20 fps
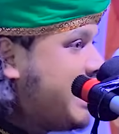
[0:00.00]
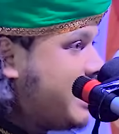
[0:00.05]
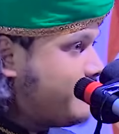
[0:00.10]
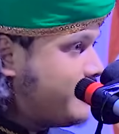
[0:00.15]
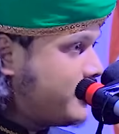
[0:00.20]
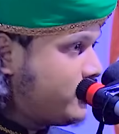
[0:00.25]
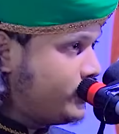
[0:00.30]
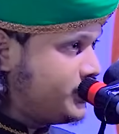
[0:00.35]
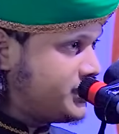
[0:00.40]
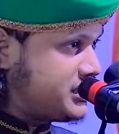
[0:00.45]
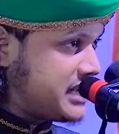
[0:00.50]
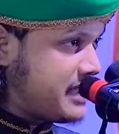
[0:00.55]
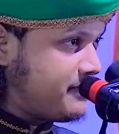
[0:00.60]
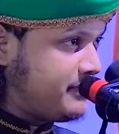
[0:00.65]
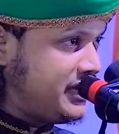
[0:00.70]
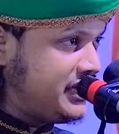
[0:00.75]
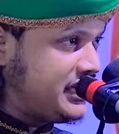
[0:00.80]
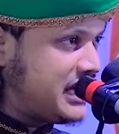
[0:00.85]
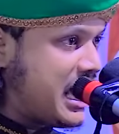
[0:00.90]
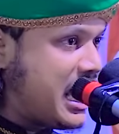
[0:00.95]
এবার ওই
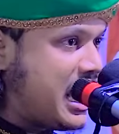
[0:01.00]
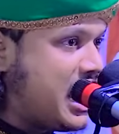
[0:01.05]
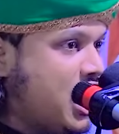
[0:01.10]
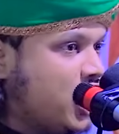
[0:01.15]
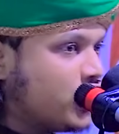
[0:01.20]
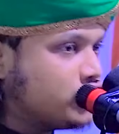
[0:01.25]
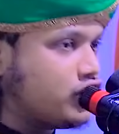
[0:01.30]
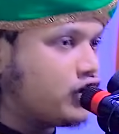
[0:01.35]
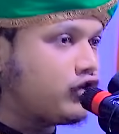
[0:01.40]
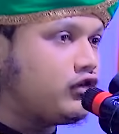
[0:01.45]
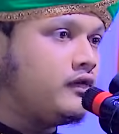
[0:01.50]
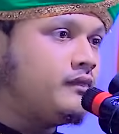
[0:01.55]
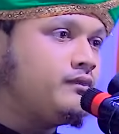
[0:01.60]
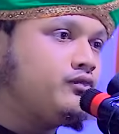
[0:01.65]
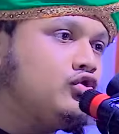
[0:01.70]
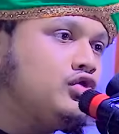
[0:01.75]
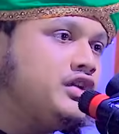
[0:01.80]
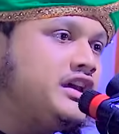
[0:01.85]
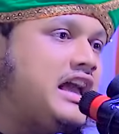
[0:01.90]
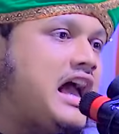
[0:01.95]
স্বামীটা যখন
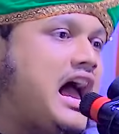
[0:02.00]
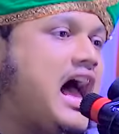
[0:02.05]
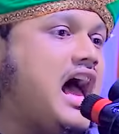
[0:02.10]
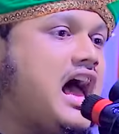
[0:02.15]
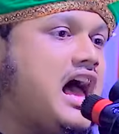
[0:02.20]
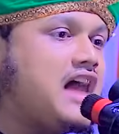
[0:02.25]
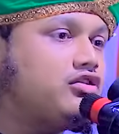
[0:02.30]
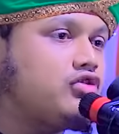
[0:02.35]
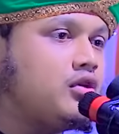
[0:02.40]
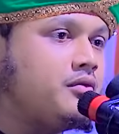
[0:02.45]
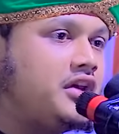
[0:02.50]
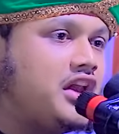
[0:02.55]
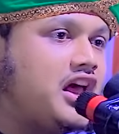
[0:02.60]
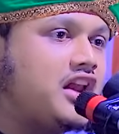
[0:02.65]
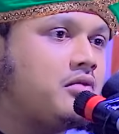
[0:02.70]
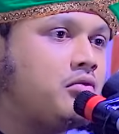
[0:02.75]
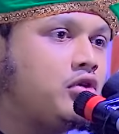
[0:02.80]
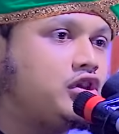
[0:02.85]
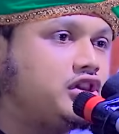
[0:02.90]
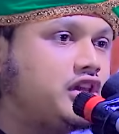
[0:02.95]
দুনিয়ার
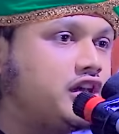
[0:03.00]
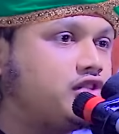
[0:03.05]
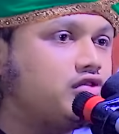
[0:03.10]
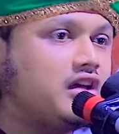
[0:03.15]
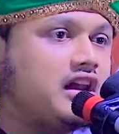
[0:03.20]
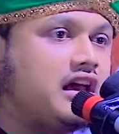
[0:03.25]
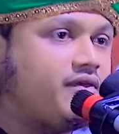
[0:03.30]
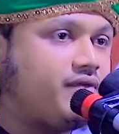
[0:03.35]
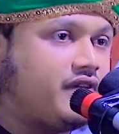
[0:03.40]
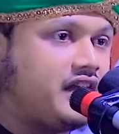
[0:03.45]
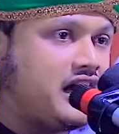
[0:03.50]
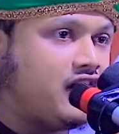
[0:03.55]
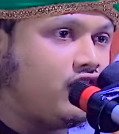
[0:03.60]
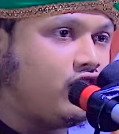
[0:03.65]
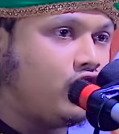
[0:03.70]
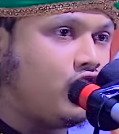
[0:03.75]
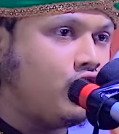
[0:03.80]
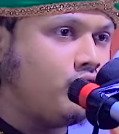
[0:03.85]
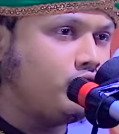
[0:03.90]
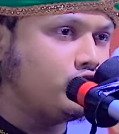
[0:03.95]
জমিনের মধ্যে চলাফেরা
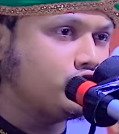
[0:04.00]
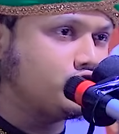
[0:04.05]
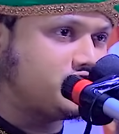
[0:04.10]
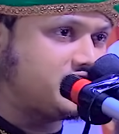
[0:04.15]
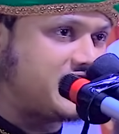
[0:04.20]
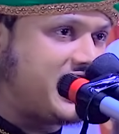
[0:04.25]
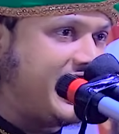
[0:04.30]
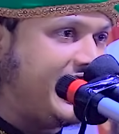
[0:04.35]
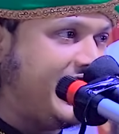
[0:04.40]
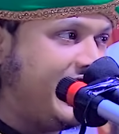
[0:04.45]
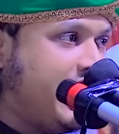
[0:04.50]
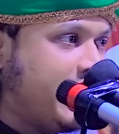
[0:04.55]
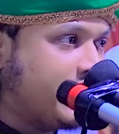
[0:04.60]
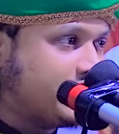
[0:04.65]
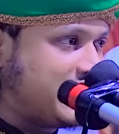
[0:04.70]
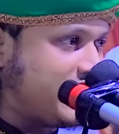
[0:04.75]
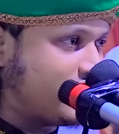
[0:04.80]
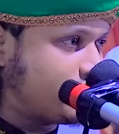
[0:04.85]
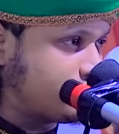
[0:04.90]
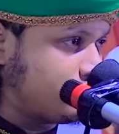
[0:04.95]
অবস্থায়
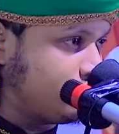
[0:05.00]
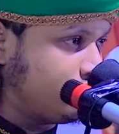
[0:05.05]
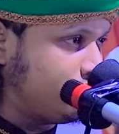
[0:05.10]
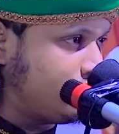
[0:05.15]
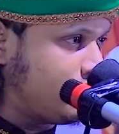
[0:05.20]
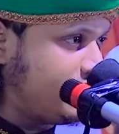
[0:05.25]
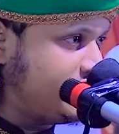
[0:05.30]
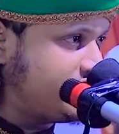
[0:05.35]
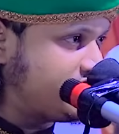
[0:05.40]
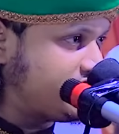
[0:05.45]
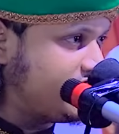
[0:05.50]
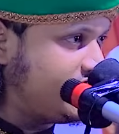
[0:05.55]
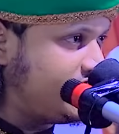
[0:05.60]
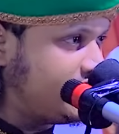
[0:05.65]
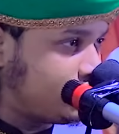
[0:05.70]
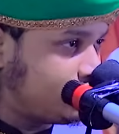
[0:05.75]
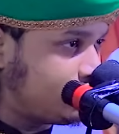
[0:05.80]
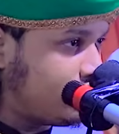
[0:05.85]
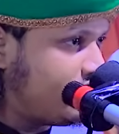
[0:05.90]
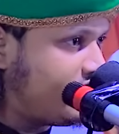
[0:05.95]
তার সুন্দর
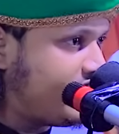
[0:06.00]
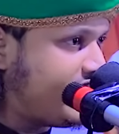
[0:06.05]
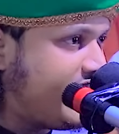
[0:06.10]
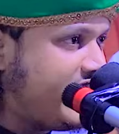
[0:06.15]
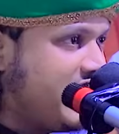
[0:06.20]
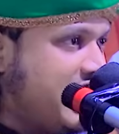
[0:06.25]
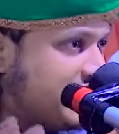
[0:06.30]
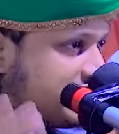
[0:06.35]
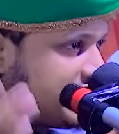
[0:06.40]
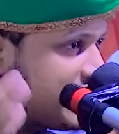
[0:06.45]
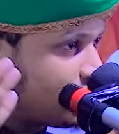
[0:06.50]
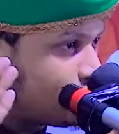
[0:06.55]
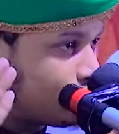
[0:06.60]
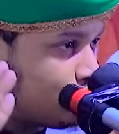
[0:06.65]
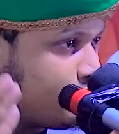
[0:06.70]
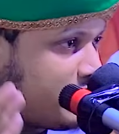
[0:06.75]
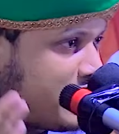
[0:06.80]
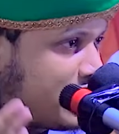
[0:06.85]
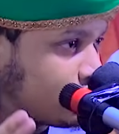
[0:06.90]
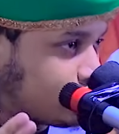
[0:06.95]
স্ত্রীর সঙ্গে তার
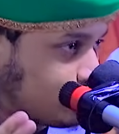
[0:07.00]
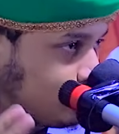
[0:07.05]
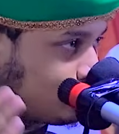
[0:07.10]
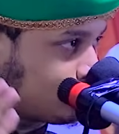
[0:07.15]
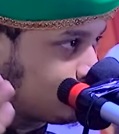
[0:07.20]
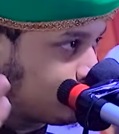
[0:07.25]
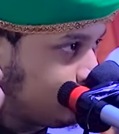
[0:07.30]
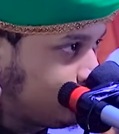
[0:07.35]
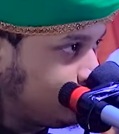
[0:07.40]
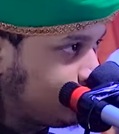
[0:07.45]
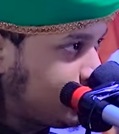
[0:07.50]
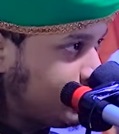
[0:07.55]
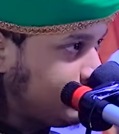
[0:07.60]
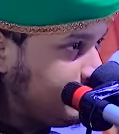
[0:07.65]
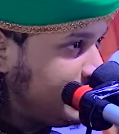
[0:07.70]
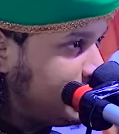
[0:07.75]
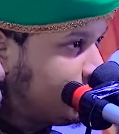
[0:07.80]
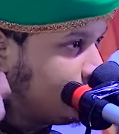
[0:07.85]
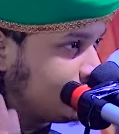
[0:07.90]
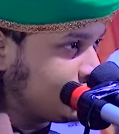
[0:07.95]
সুবাসন সুন্দর
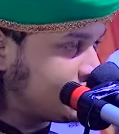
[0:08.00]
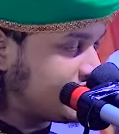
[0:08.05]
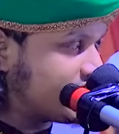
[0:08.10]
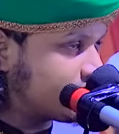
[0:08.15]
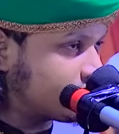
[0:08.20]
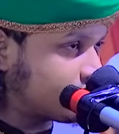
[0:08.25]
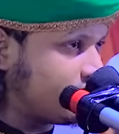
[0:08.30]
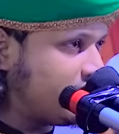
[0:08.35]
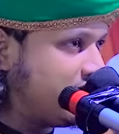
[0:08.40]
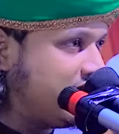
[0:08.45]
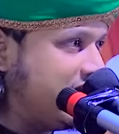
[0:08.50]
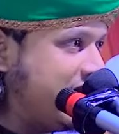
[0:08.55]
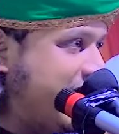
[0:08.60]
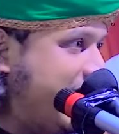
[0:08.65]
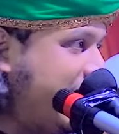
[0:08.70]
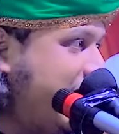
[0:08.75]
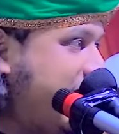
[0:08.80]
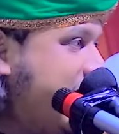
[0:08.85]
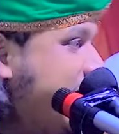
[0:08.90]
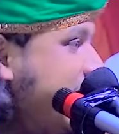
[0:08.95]
মিলন শেষ
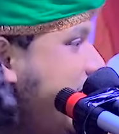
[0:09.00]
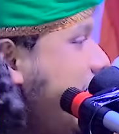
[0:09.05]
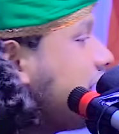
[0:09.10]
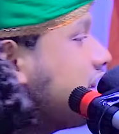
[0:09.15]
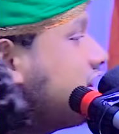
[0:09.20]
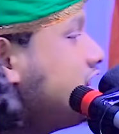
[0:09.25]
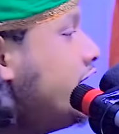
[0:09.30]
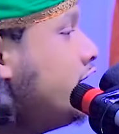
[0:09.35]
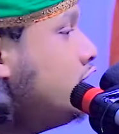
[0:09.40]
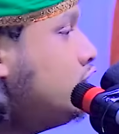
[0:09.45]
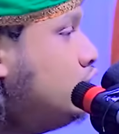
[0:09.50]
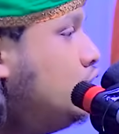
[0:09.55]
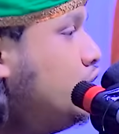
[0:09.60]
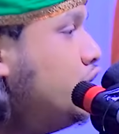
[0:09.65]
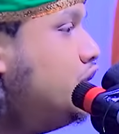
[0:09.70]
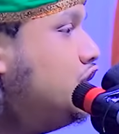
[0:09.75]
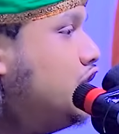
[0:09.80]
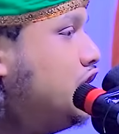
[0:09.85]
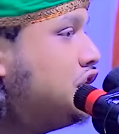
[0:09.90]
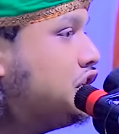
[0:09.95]
করলেন একদিন
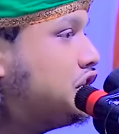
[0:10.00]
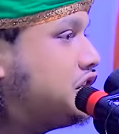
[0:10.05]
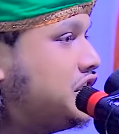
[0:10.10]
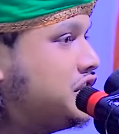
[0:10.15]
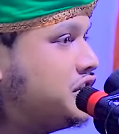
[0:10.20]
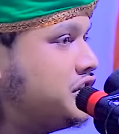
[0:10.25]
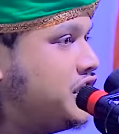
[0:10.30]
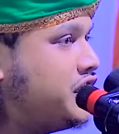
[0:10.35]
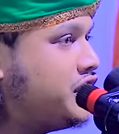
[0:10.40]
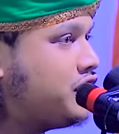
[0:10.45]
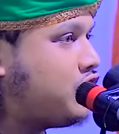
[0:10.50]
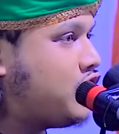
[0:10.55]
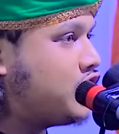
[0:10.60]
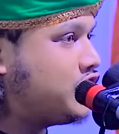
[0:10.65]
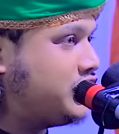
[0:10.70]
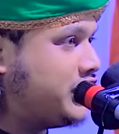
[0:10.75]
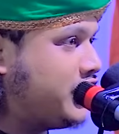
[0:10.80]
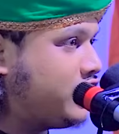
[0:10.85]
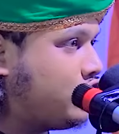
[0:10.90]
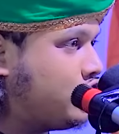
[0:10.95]
দুই দিন তিন দিন
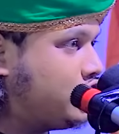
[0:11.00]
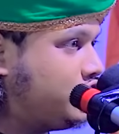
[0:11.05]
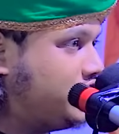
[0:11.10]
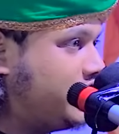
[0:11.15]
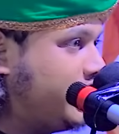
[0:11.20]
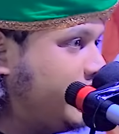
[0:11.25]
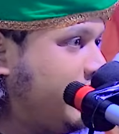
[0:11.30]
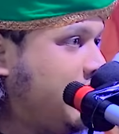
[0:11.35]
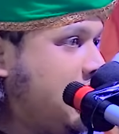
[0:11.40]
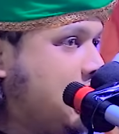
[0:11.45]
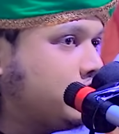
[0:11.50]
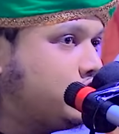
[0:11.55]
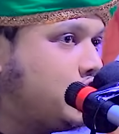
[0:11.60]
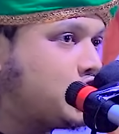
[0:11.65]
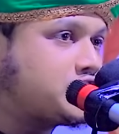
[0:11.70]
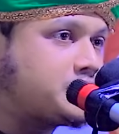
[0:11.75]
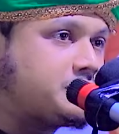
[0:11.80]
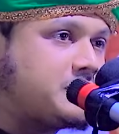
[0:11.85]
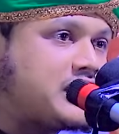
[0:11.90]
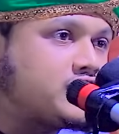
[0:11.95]
করতে করতে
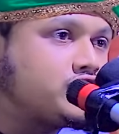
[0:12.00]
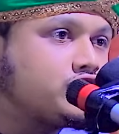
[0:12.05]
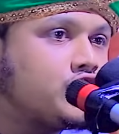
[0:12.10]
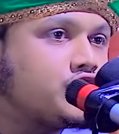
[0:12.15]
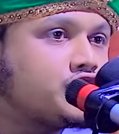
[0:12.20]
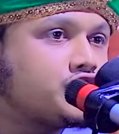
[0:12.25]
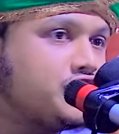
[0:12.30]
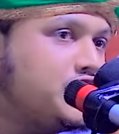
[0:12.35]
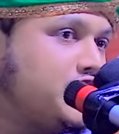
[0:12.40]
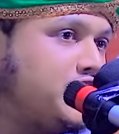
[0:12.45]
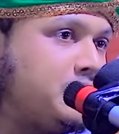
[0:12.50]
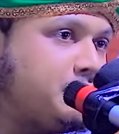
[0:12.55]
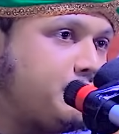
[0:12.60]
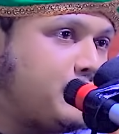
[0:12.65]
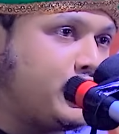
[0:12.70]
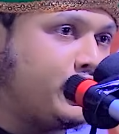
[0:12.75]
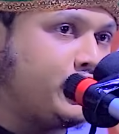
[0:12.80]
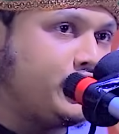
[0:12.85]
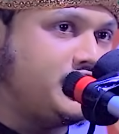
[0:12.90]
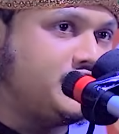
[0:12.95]
দশ মাস দশ দিন
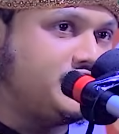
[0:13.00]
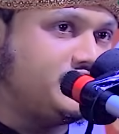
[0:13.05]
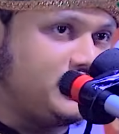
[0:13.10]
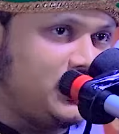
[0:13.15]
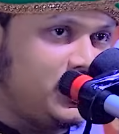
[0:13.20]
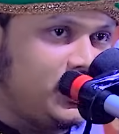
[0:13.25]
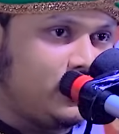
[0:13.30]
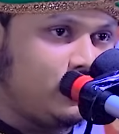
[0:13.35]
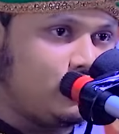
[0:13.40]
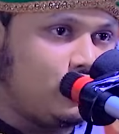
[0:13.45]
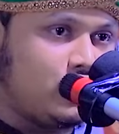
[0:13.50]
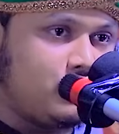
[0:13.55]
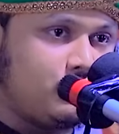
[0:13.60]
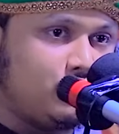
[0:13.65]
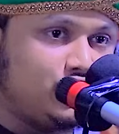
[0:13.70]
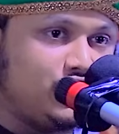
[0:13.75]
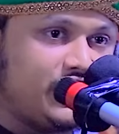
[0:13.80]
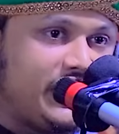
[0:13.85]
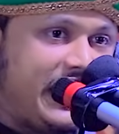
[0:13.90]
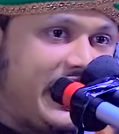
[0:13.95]
পরে ওই স্ত্রীর গর্ভ
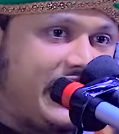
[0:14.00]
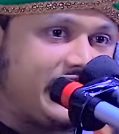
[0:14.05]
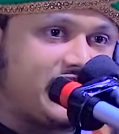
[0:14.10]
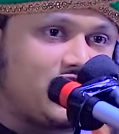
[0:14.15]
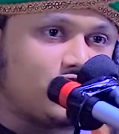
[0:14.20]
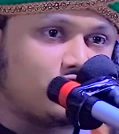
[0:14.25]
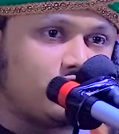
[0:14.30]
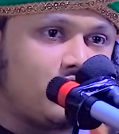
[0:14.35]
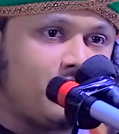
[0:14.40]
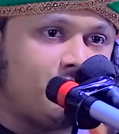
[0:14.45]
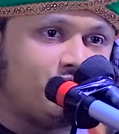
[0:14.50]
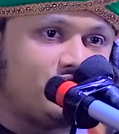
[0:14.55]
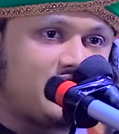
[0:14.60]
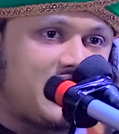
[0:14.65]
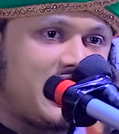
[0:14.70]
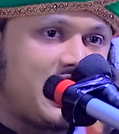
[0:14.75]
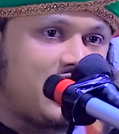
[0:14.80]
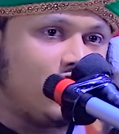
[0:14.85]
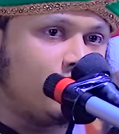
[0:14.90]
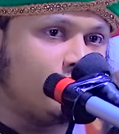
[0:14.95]
থেকে একটা
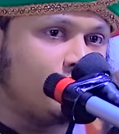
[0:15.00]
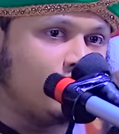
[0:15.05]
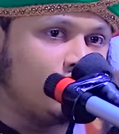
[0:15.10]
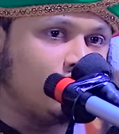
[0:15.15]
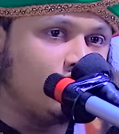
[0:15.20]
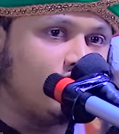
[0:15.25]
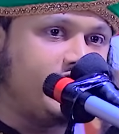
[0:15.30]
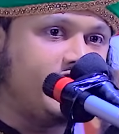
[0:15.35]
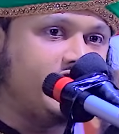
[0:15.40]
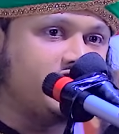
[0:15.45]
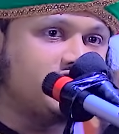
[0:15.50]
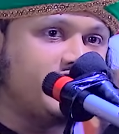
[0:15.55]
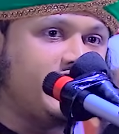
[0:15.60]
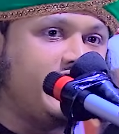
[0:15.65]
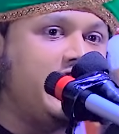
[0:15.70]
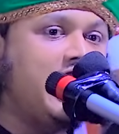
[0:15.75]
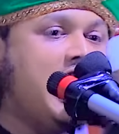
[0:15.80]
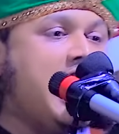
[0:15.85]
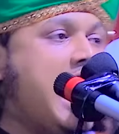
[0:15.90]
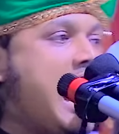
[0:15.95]
সন্তান আগমন করেছে
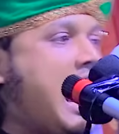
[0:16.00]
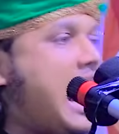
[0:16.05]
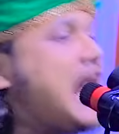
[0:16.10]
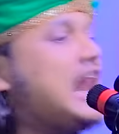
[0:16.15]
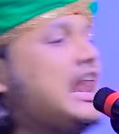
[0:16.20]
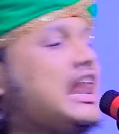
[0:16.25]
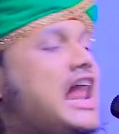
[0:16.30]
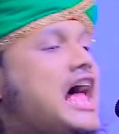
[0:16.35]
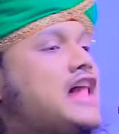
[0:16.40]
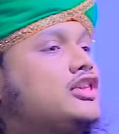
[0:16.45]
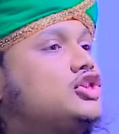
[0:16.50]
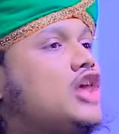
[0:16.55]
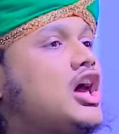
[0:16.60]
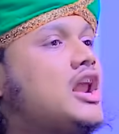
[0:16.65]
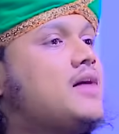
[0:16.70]
আল্লাহ